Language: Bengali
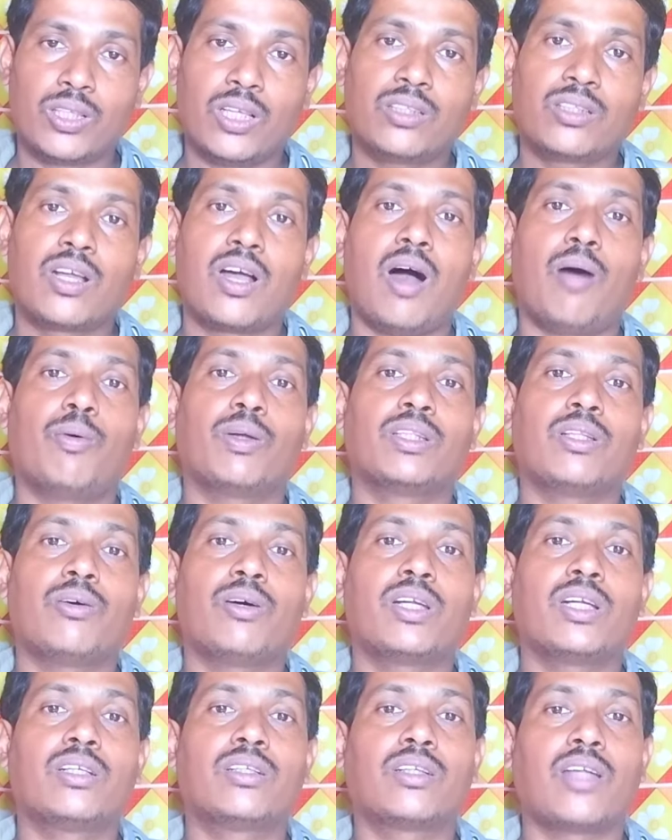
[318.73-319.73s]
অর্থাৎ খাবার
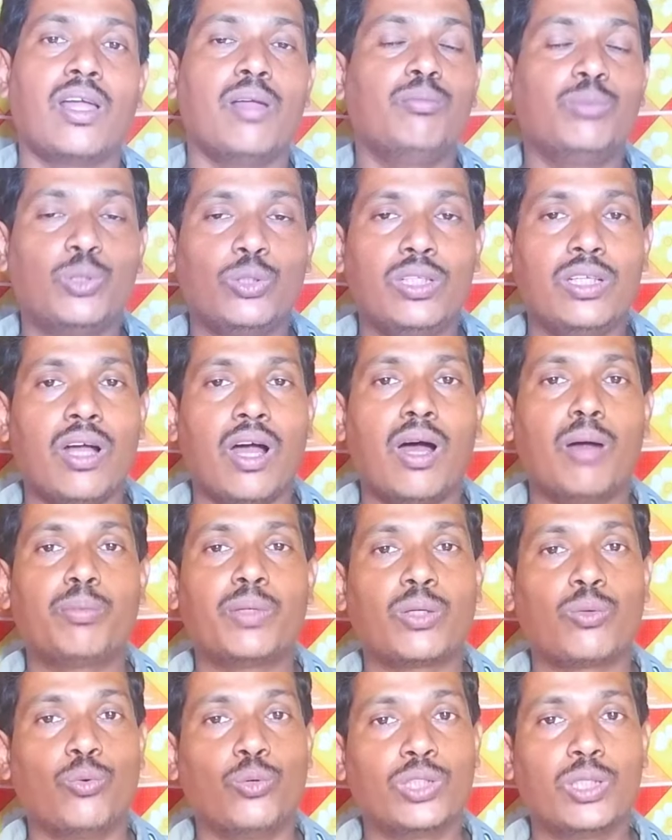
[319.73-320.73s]
দাবারের টাইম যদি
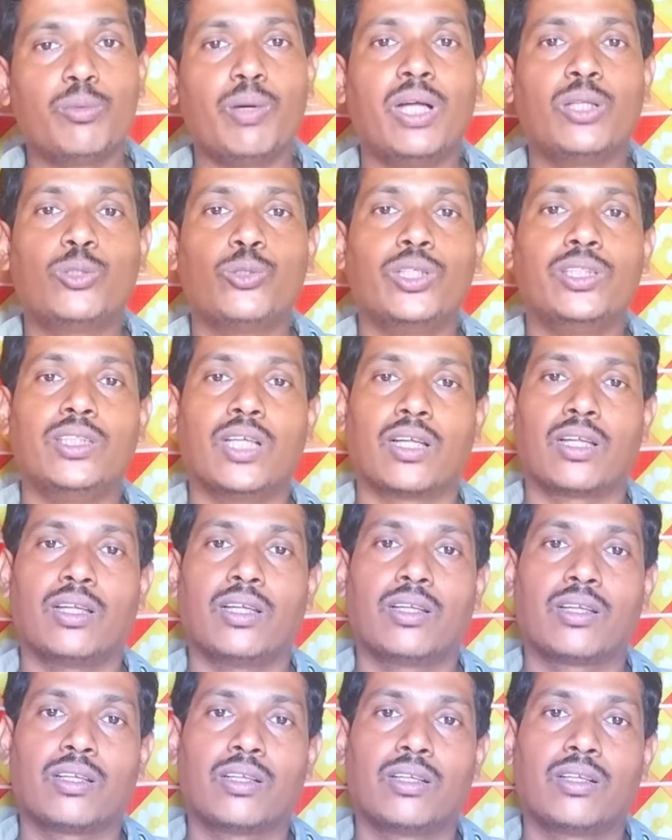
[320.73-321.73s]
আপনার অতিবাহিত হয়ে
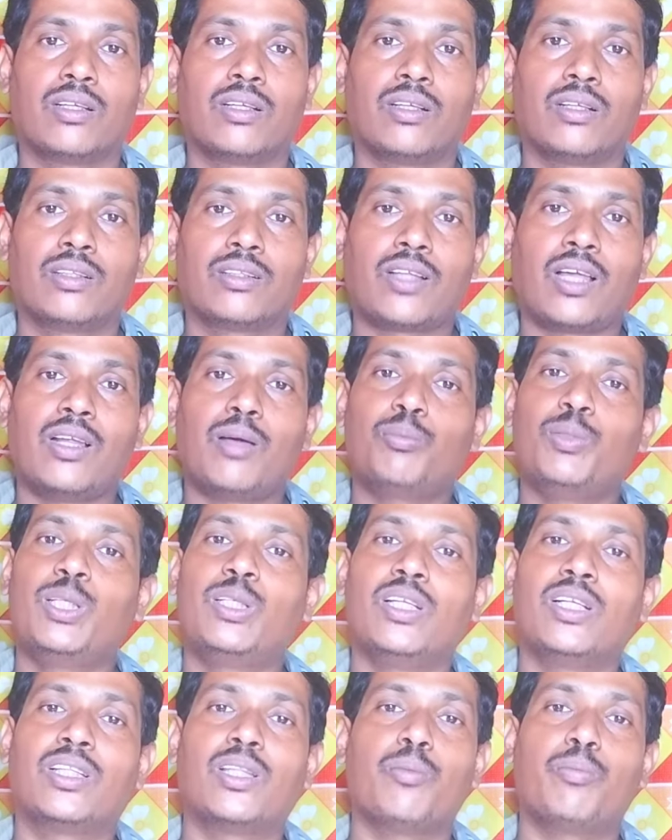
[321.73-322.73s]
যায় তাহলে
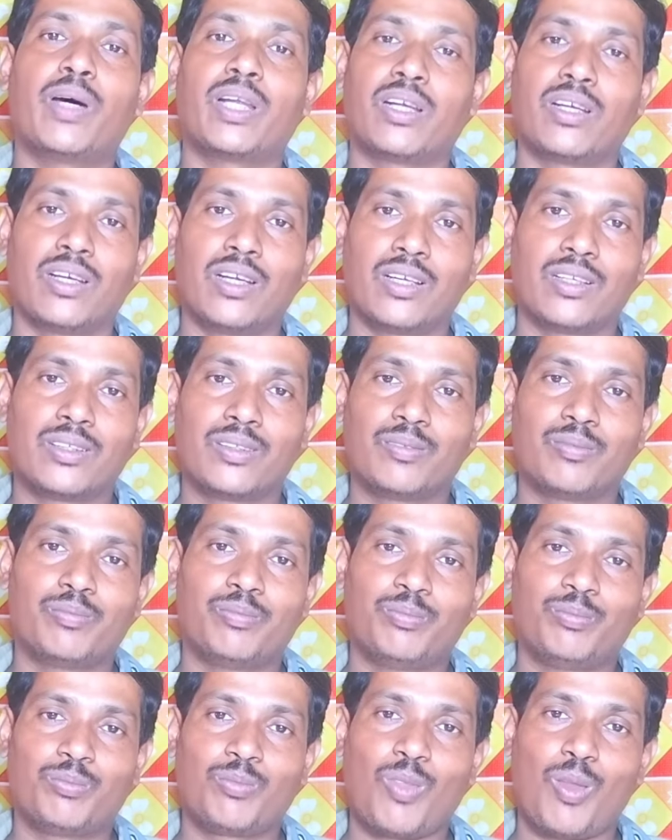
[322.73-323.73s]
আপনি টিকতে পারেন না
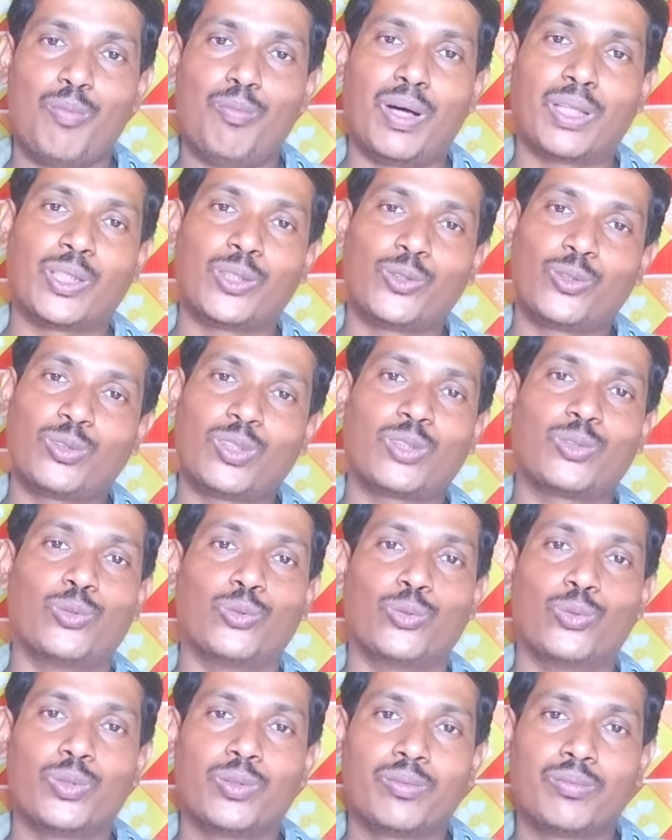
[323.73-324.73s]
মাথা
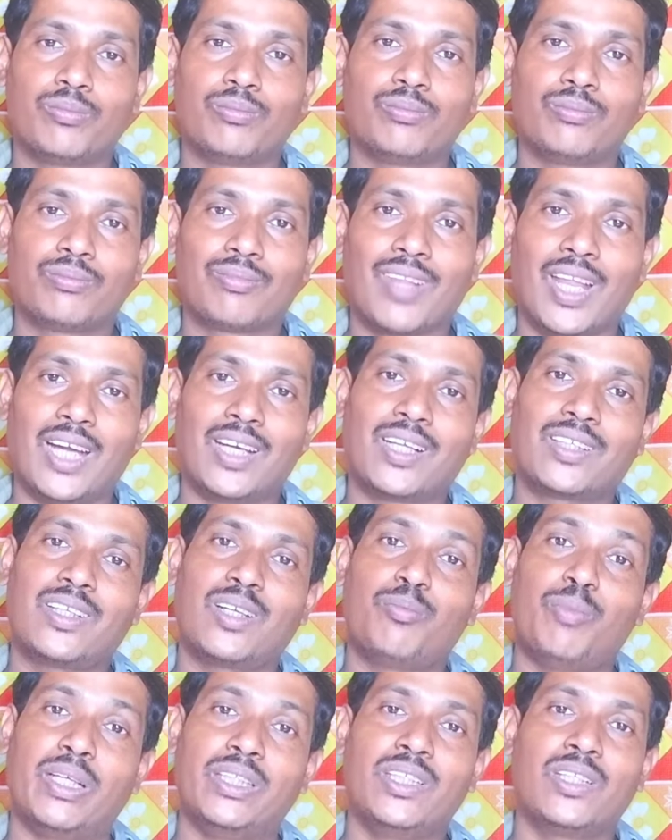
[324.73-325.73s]
যন্ত্রণা শুরু এটা
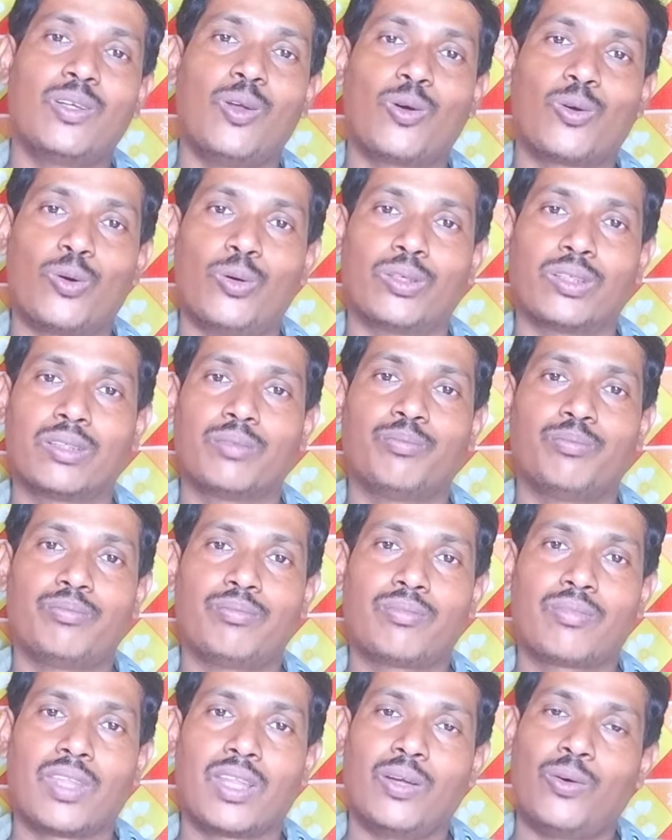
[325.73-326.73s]
একটা ম্যাজিক লক্ষণ
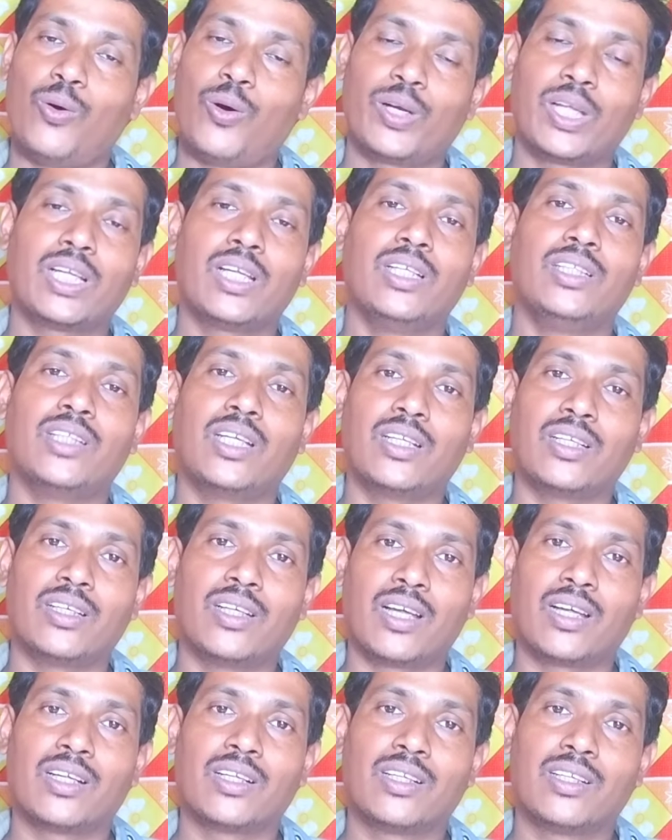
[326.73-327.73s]
অনেকেই
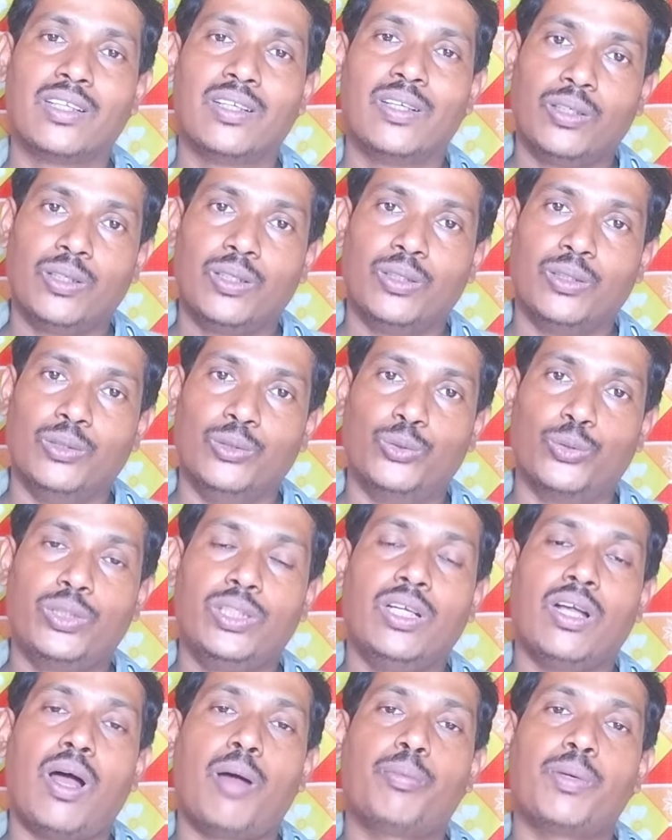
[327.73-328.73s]
জানেন না
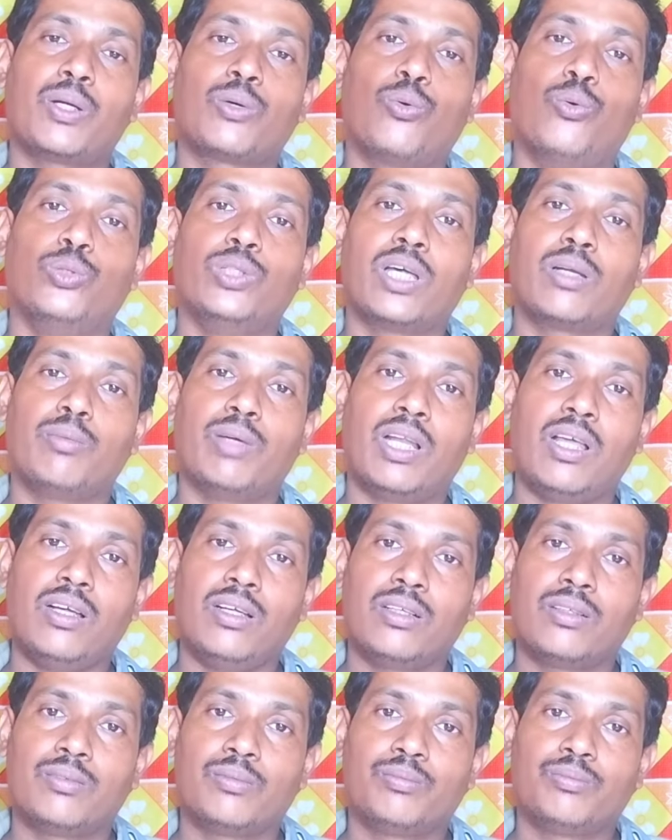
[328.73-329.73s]
যদি আপনার ক্ষুধার
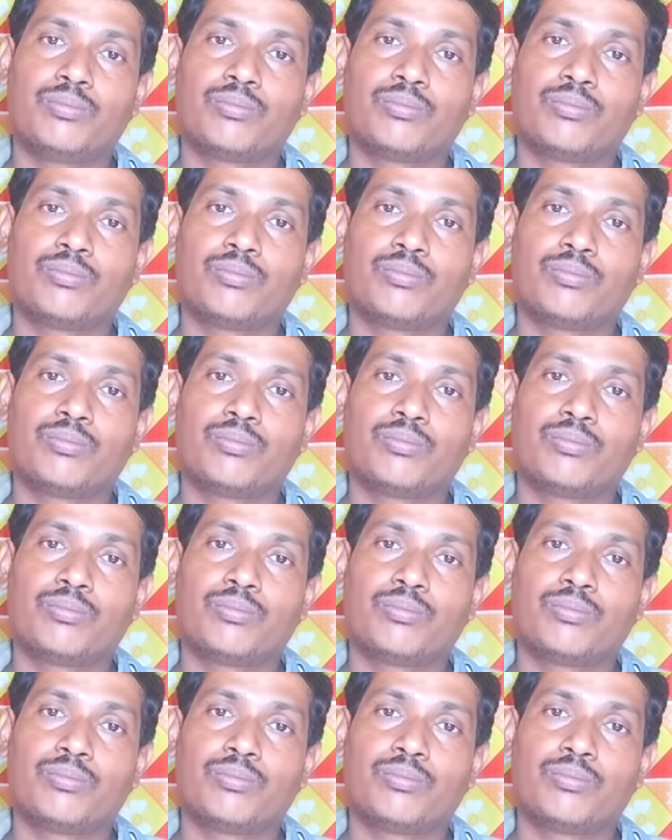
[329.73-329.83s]
বেলা